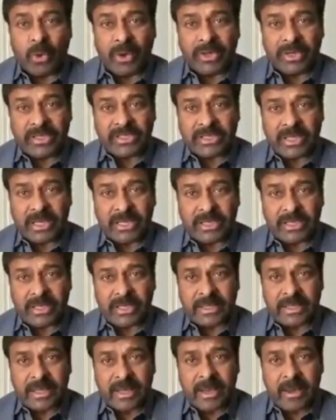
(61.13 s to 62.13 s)
వైరస్
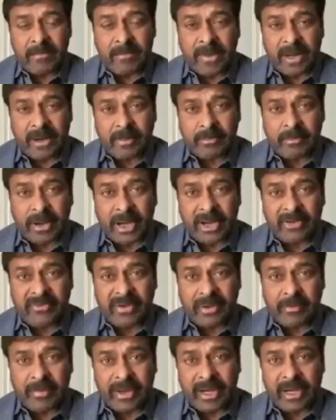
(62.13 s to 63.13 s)
కంటే మన
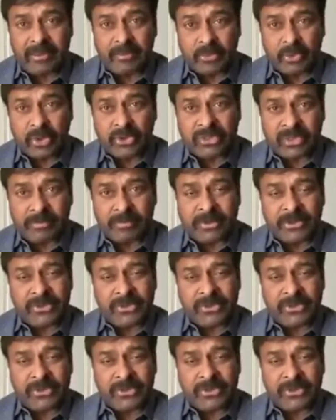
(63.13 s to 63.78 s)
భయమే మనల్ని ముందు